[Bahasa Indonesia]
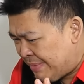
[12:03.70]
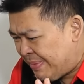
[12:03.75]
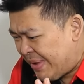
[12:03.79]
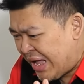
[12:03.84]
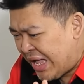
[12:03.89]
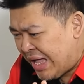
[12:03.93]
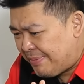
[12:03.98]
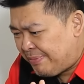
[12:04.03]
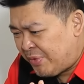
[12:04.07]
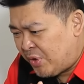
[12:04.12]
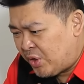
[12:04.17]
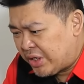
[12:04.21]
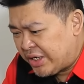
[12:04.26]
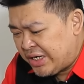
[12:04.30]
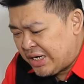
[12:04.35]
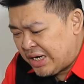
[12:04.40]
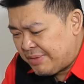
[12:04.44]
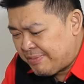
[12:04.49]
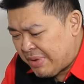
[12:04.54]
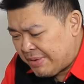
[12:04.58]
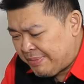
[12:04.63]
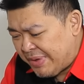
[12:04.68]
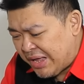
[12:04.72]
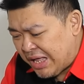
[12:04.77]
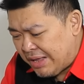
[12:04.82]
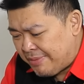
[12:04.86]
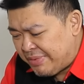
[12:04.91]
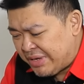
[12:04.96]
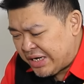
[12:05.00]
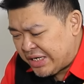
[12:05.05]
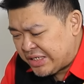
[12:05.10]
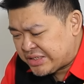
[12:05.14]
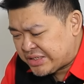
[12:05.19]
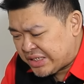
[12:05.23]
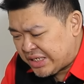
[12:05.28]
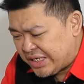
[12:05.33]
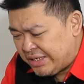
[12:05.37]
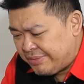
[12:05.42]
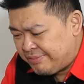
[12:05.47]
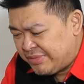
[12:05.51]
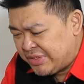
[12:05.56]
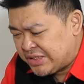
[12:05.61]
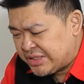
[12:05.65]
Bapak Kapolri dan Bapak Kabar
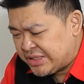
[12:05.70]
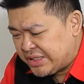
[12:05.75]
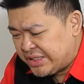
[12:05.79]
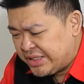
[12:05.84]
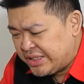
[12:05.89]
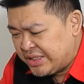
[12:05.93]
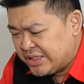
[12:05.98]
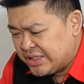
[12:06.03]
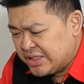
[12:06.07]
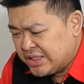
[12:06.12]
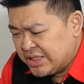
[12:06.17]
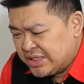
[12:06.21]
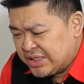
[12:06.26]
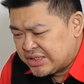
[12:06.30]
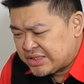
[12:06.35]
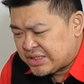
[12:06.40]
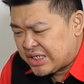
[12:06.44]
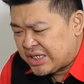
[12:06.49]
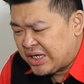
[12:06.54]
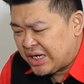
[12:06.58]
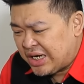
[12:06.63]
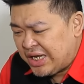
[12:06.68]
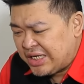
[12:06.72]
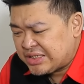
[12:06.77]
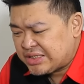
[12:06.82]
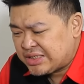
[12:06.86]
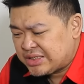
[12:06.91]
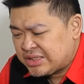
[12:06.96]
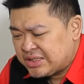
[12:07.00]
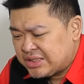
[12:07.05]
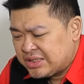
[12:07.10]
Eskrim di sini segera